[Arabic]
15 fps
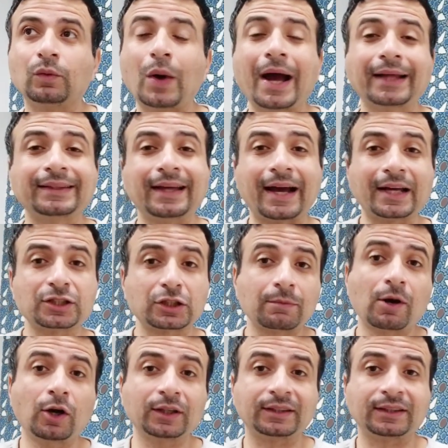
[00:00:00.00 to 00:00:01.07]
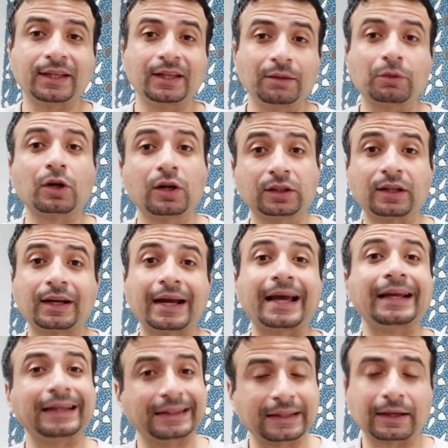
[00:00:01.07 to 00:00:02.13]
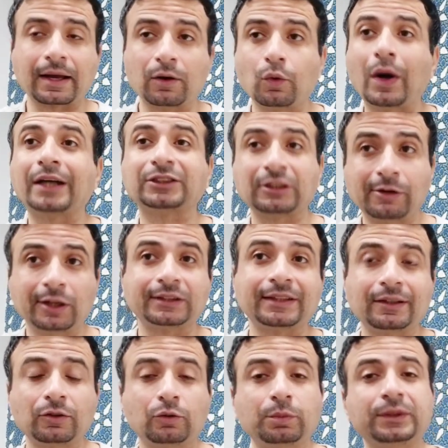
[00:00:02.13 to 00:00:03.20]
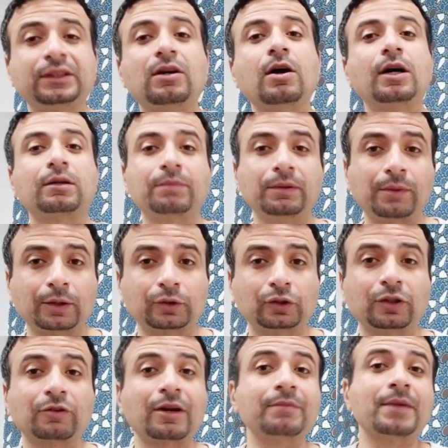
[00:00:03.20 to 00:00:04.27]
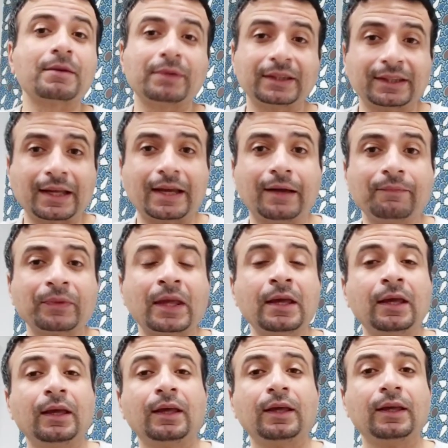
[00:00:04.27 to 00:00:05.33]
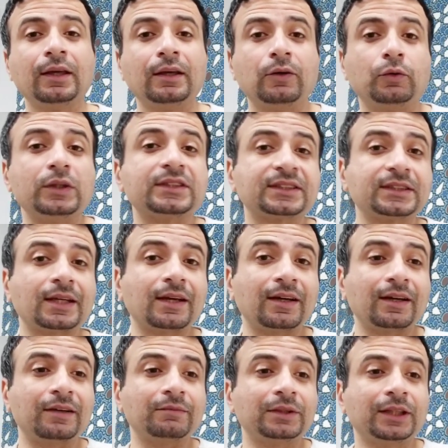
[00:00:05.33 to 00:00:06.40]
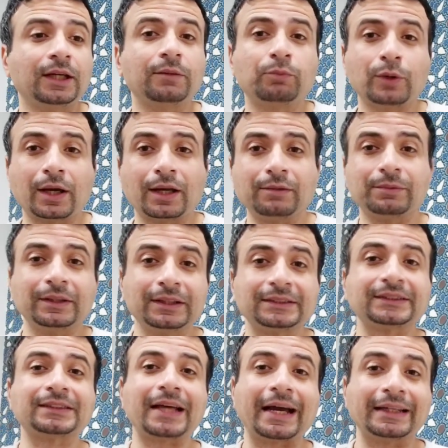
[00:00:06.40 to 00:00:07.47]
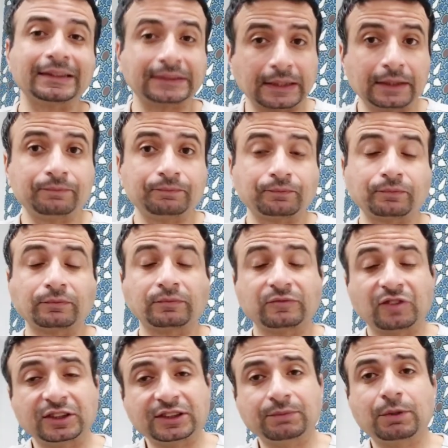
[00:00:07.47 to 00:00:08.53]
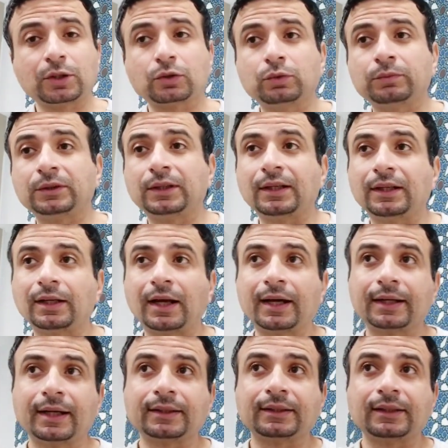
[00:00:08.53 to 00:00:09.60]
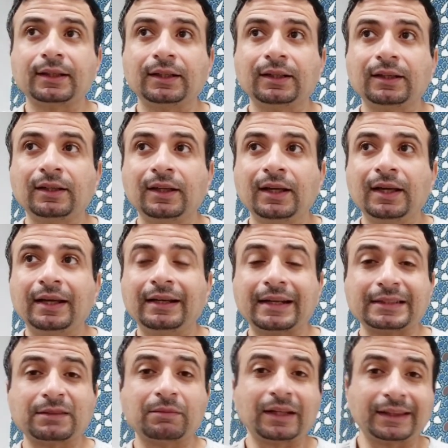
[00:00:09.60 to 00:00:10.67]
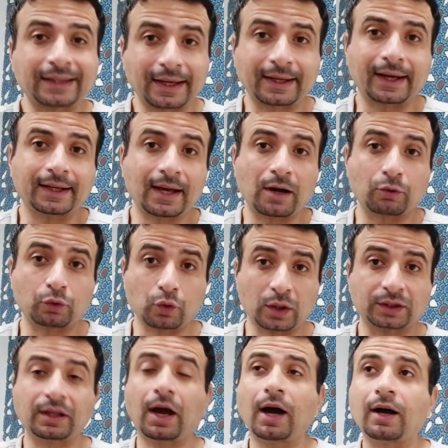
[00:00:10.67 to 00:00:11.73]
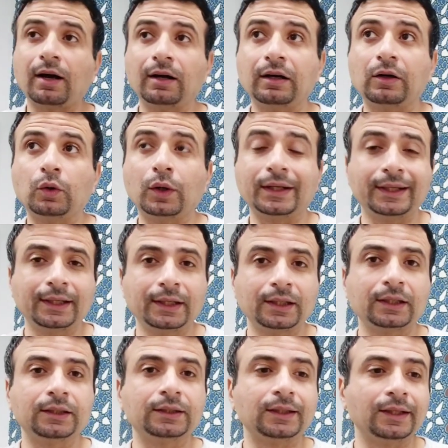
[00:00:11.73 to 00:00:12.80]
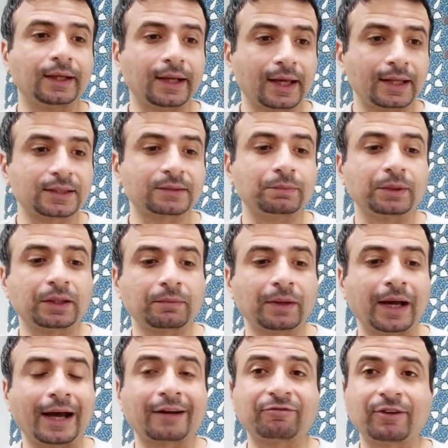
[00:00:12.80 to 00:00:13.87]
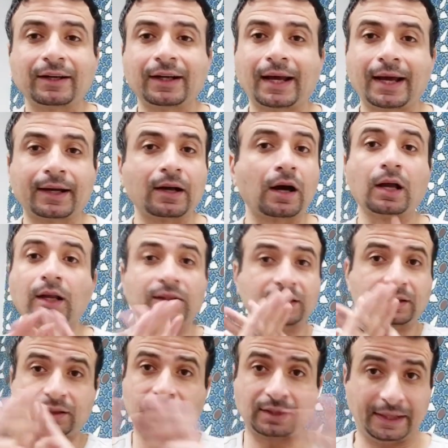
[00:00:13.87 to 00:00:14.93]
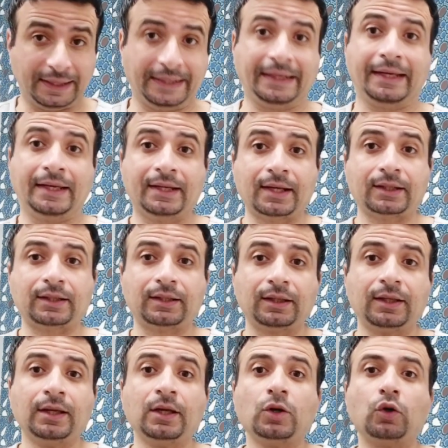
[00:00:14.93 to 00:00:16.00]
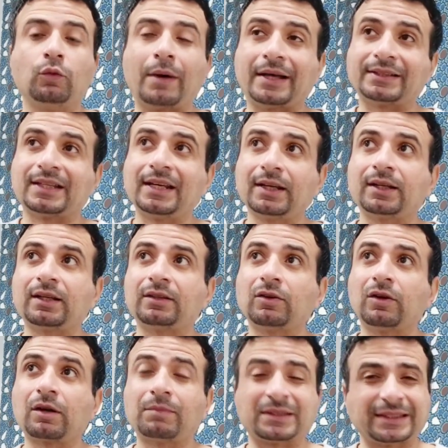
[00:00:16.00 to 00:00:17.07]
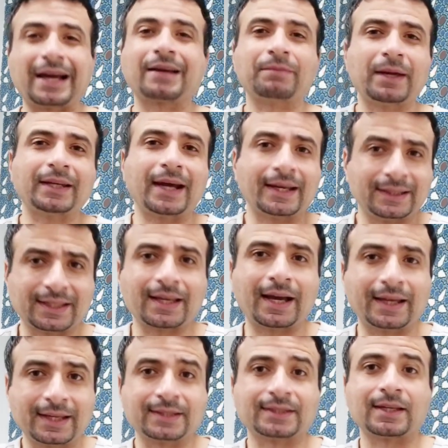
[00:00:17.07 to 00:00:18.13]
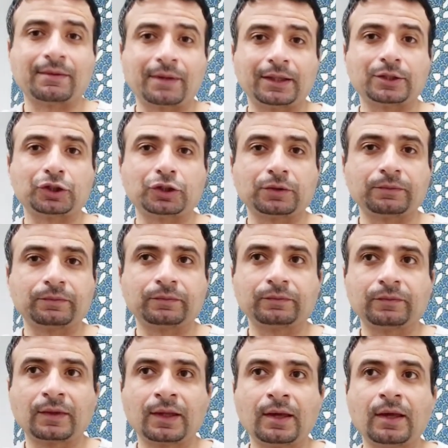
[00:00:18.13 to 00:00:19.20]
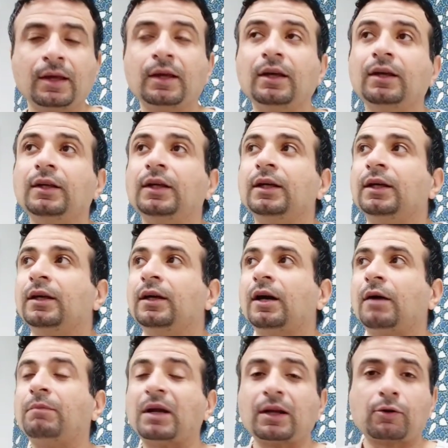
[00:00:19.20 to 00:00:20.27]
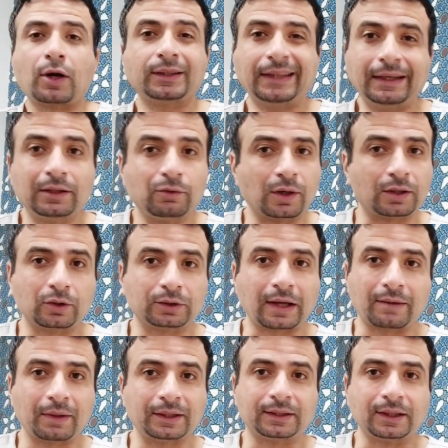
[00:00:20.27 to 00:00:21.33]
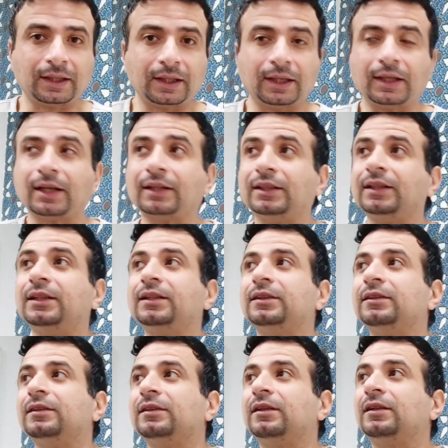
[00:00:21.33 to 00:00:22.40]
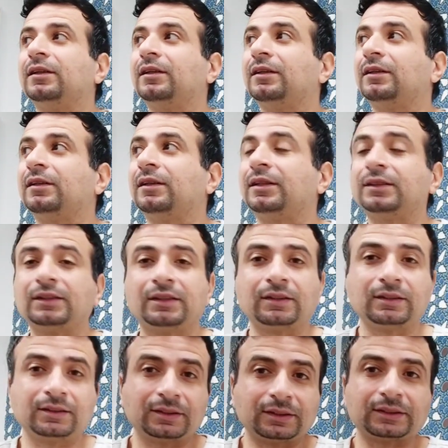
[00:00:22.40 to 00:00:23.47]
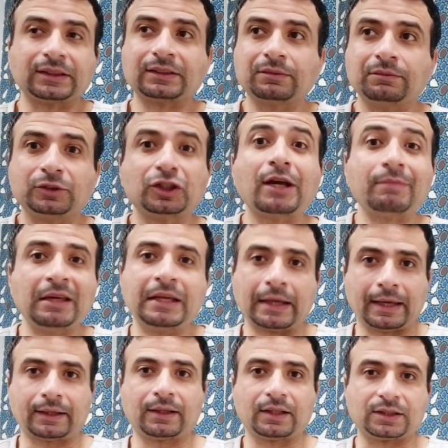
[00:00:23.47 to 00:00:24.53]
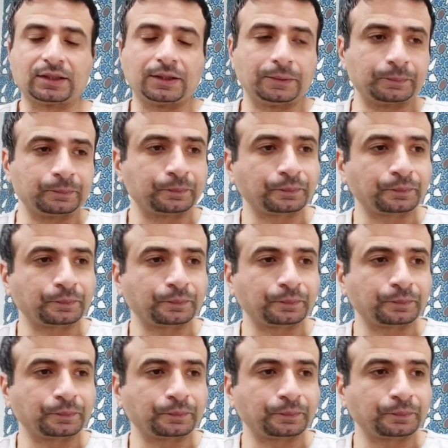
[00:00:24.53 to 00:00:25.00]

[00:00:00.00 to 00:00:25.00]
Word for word: واحده عايشه مع واحد تاني مراتك خانتك او عايشه مع واحد تاني وبتجاهر بالموضوع ده وراميه بنتها ولسه بتحبه يا قلبي لسه عايزها فدي برضو من الحاجات اللي لازم نتك عليها او نوضحها هو ليه الناس بتبقى عارفه ان الحاجه غلط عيني عينك ومع ذلك يقول لك بس عجباني عايزها عايزها معلش أمال لو كانت حلوه كنت عملت ايه يعني آه، لان الست مش جميله يعني قصدي